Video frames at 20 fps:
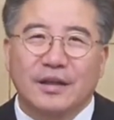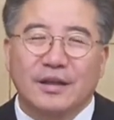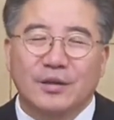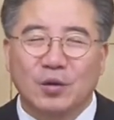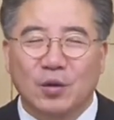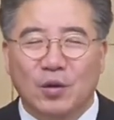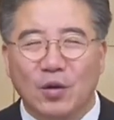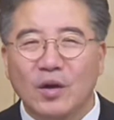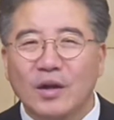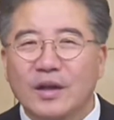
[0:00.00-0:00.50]

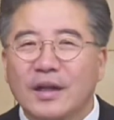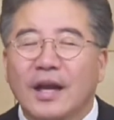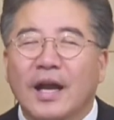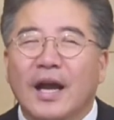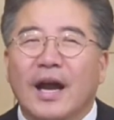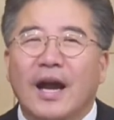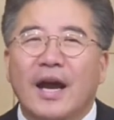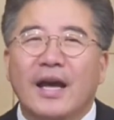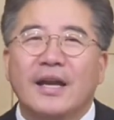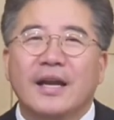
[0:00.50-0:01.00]
또
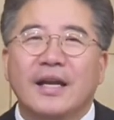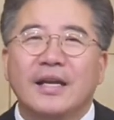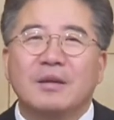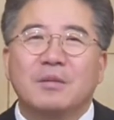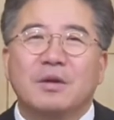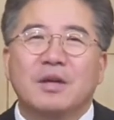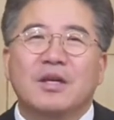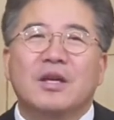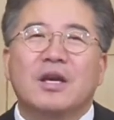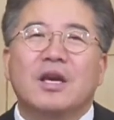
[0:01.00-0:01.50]

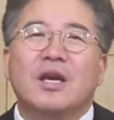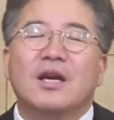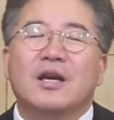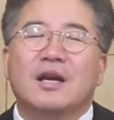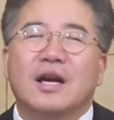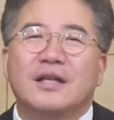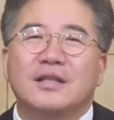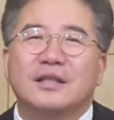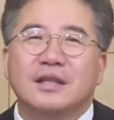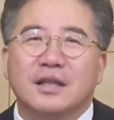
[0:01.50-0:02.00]
하나님이
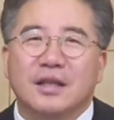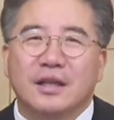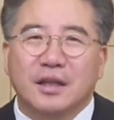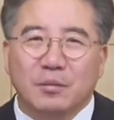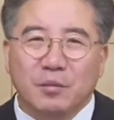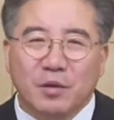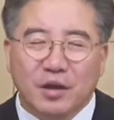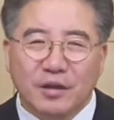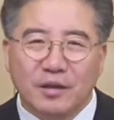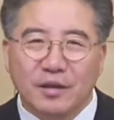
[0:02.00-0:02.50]
계획하신
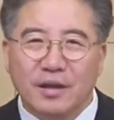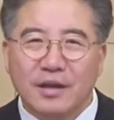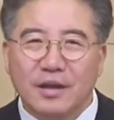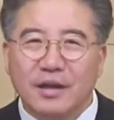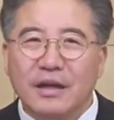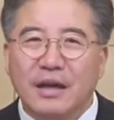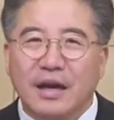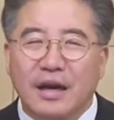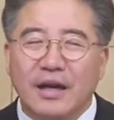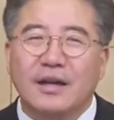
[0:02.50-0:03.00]
일이면
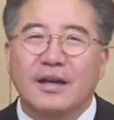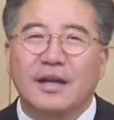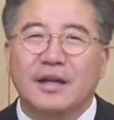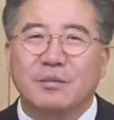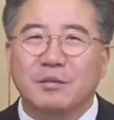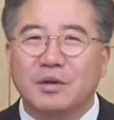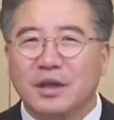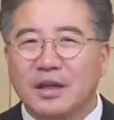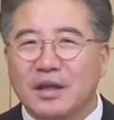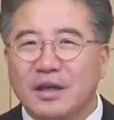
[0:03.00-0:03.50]

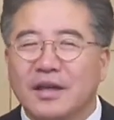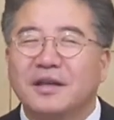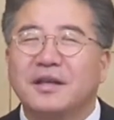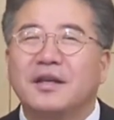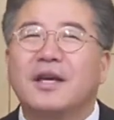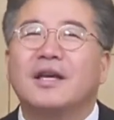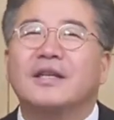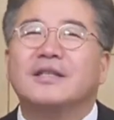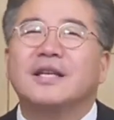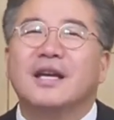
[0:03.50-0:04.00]
하나님이
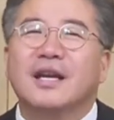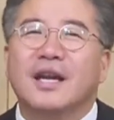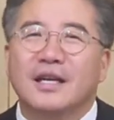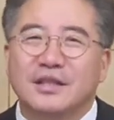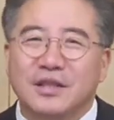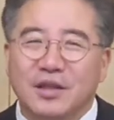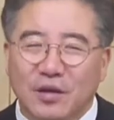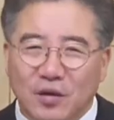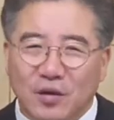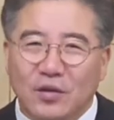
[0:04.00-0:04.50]

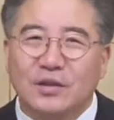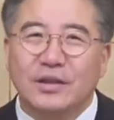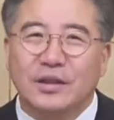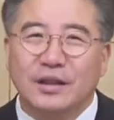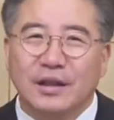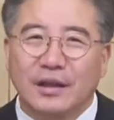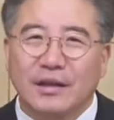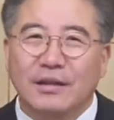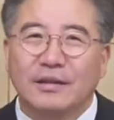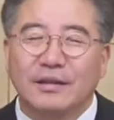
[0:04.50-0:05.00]
계산하실
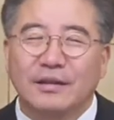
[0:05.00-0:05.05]
것이다.